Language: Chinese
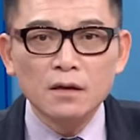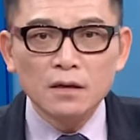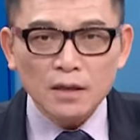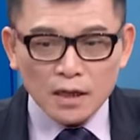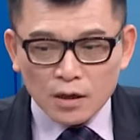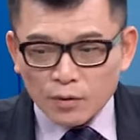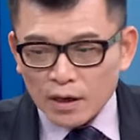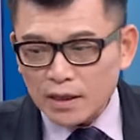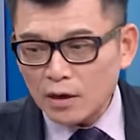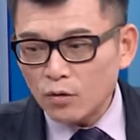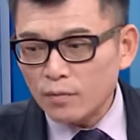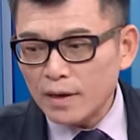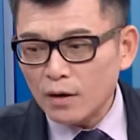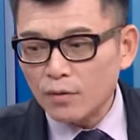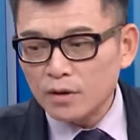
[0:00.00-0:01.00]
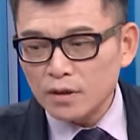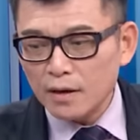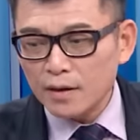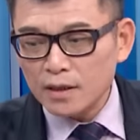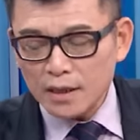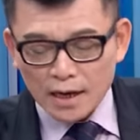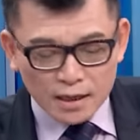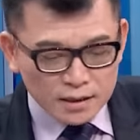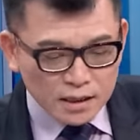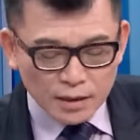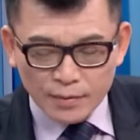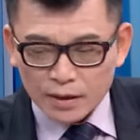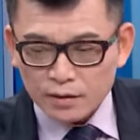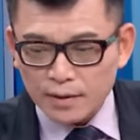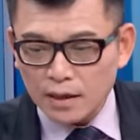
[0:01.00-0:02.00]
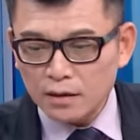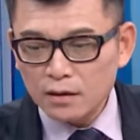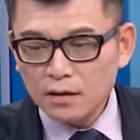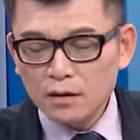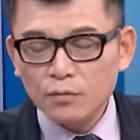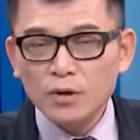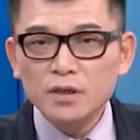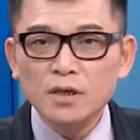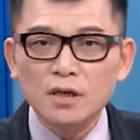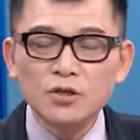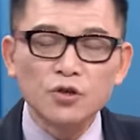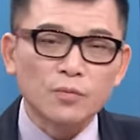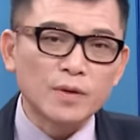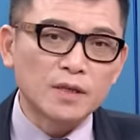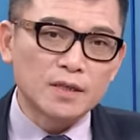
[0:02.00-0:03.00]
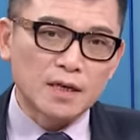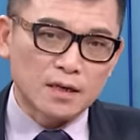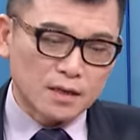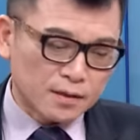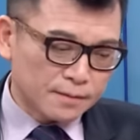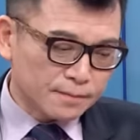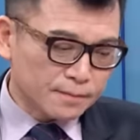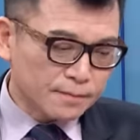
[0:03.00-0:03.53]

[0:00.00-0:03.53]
那另外一档股票我稍微带一下嘛，对不对？我已经很久没讲了。